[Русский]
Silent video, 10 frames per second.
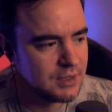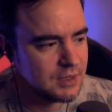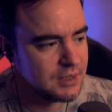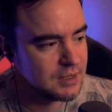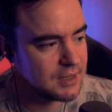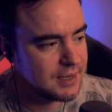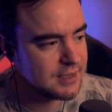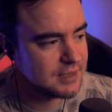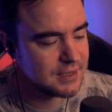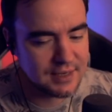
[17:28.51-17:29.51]
Мне
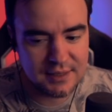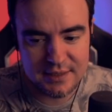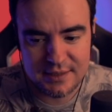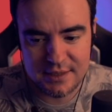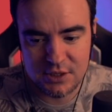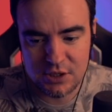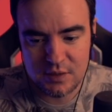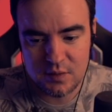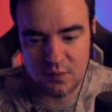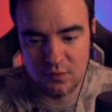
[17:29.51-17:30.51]
нравится игра, так и
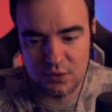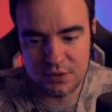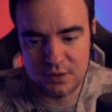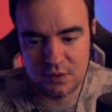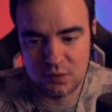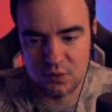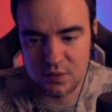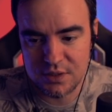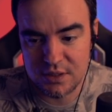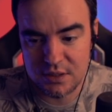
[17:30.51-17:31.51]
скажи. Вот ты
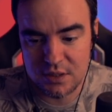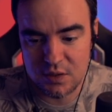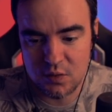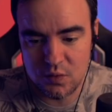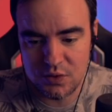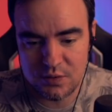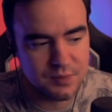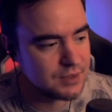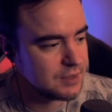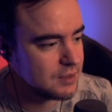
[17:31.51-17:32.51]
токсик-то,
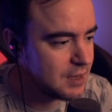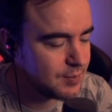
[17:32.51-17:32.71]
господи.